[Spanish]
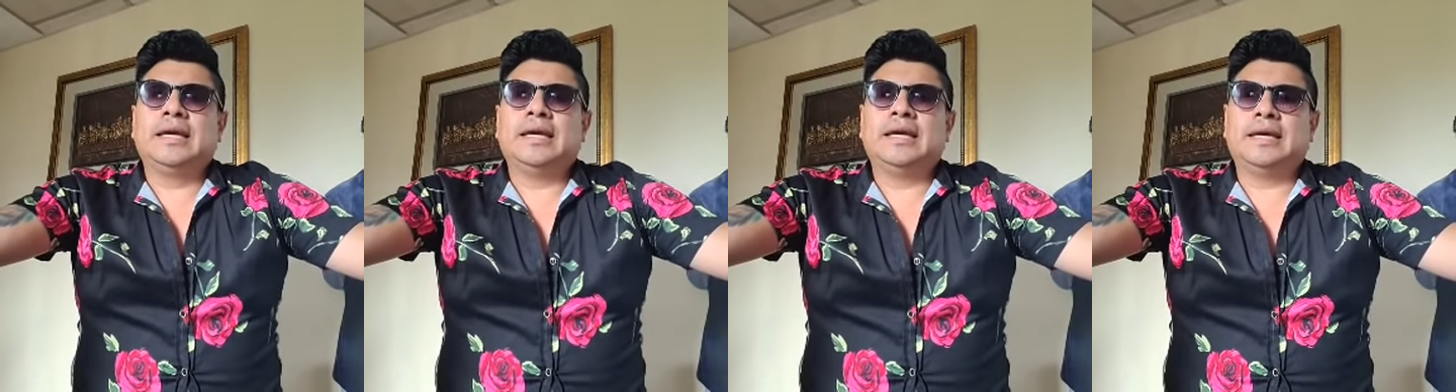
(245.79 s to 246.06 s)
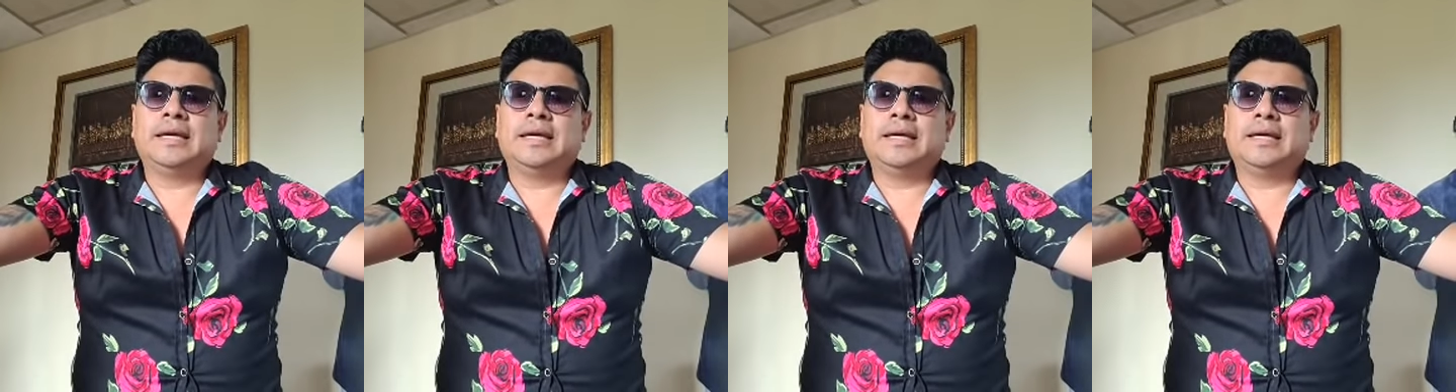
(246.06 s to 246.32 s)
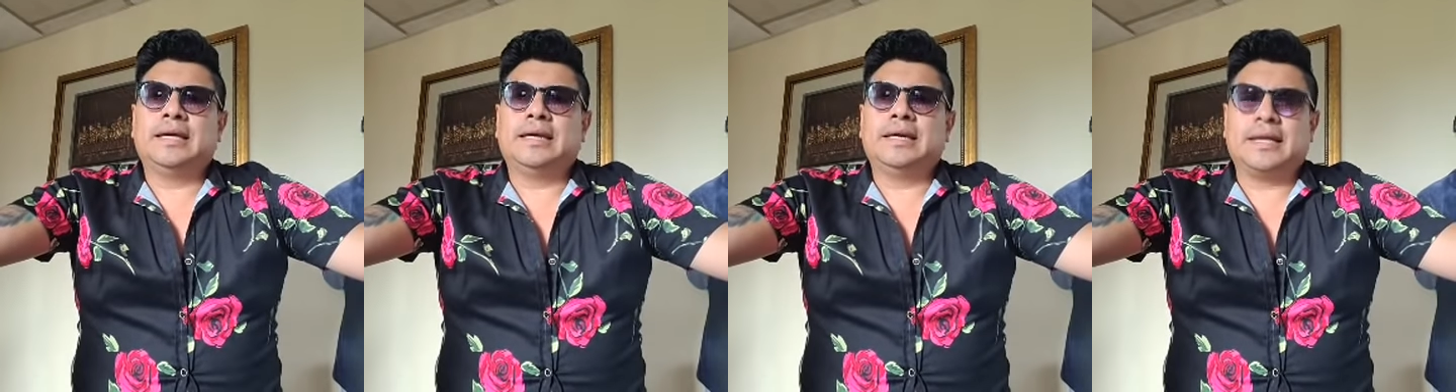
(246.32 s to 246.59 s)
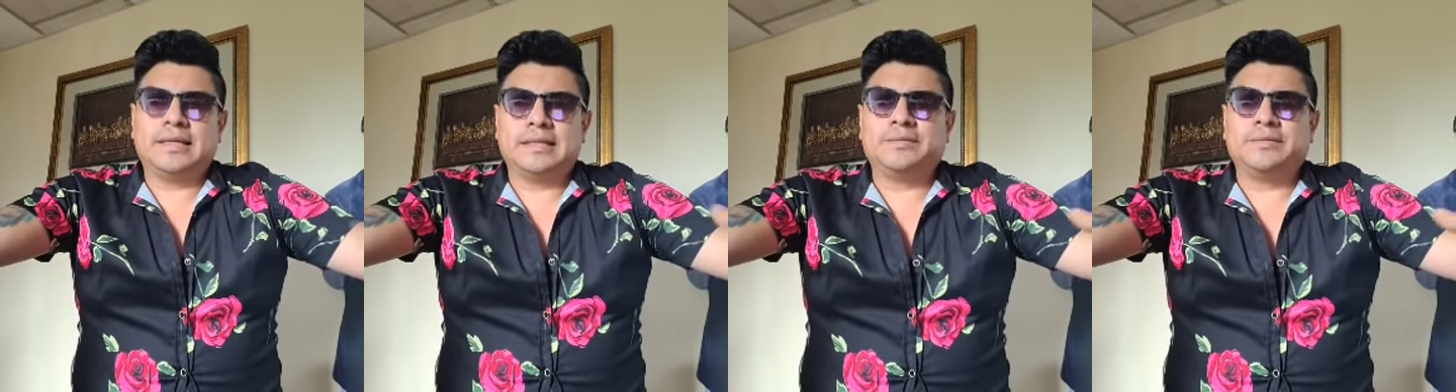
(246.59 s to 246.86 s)
eh,
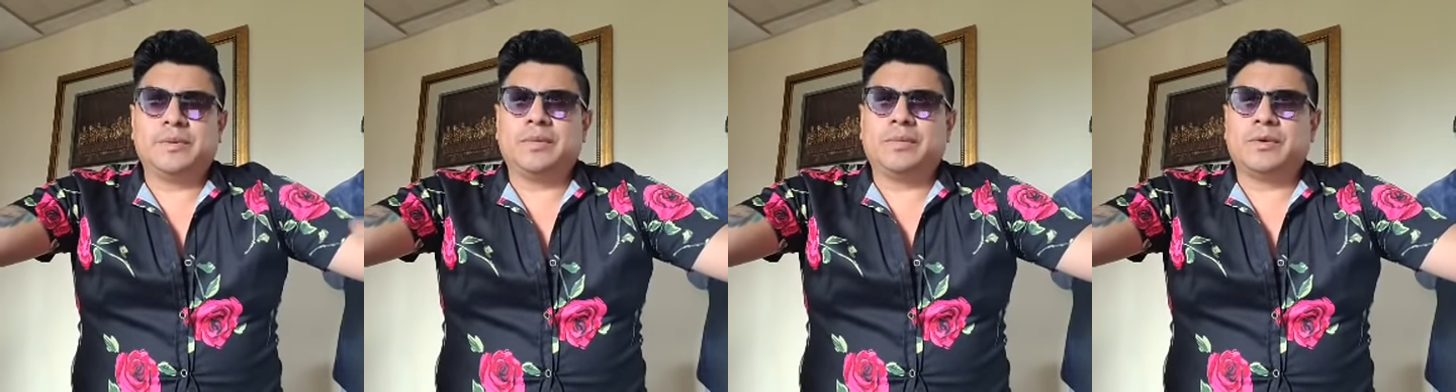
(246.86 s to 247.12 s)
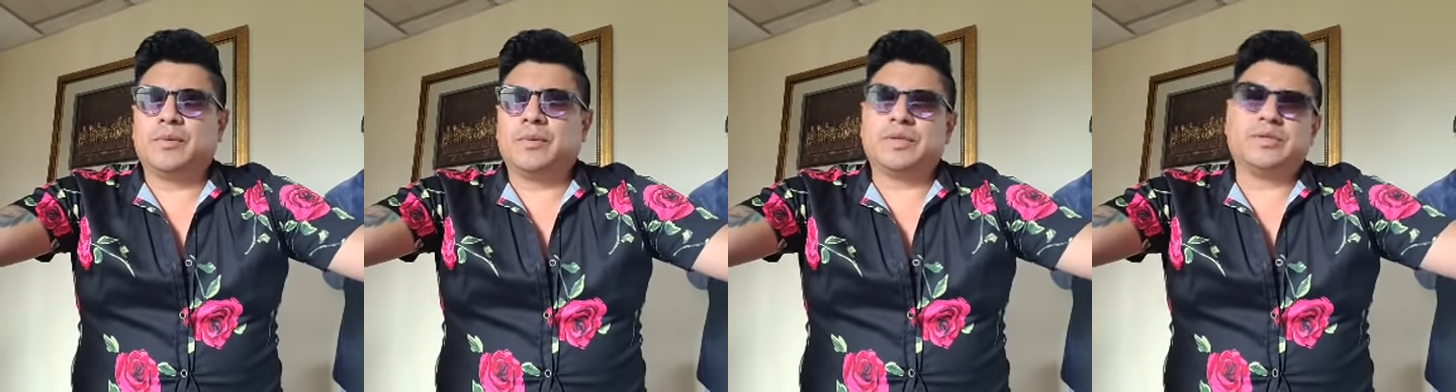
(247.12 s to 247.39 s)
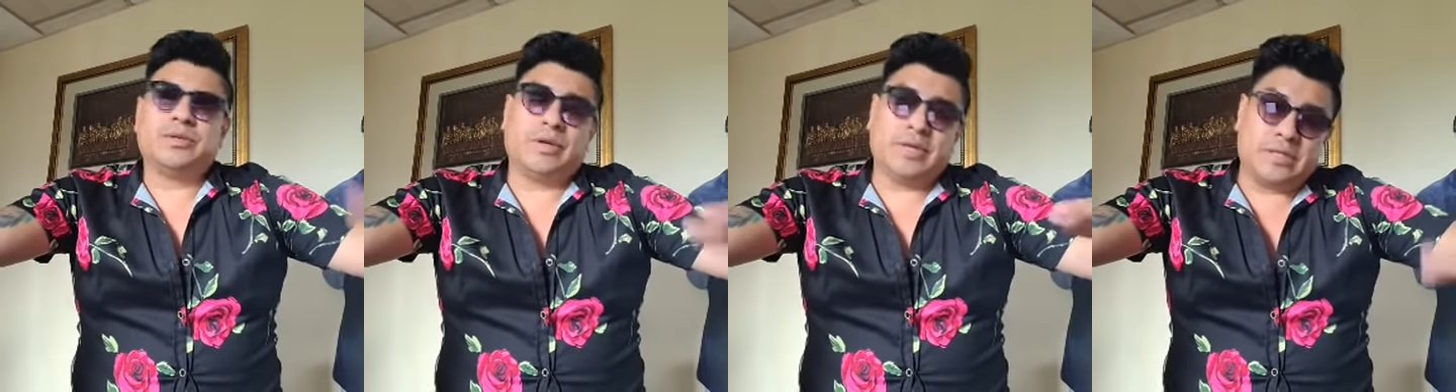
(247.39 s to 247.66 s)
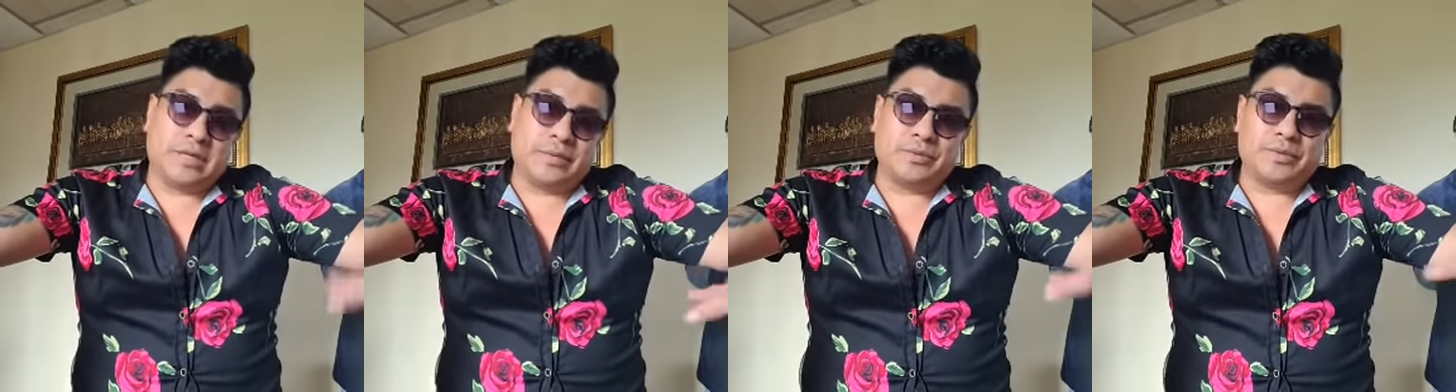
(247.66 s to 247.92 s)
gracias por la preocupación,
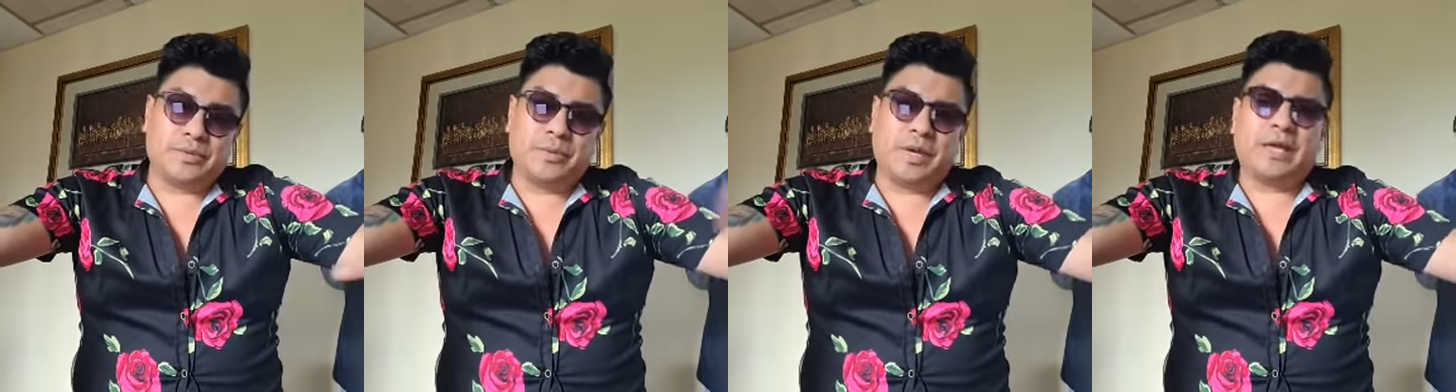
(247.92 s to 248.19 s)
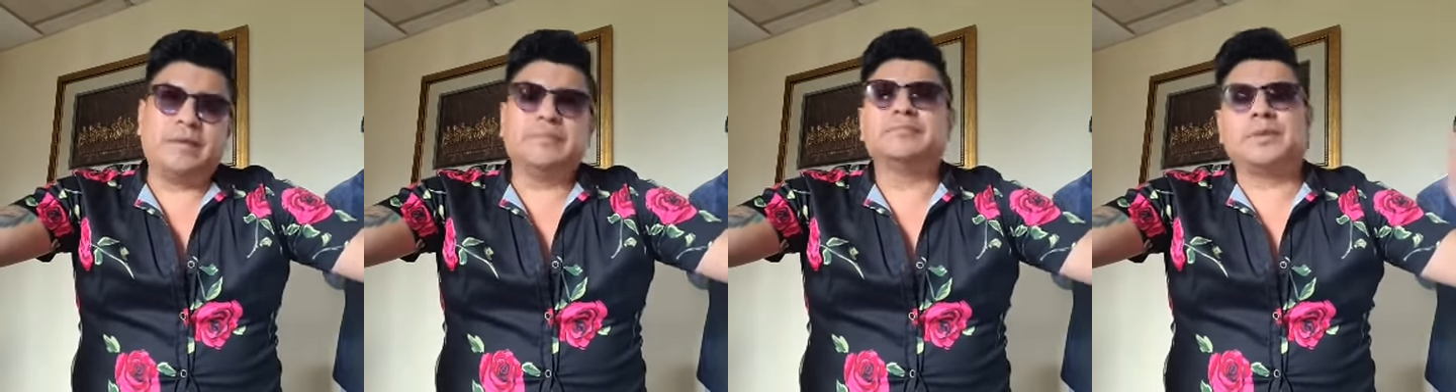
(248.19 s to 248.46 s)
estamos bien,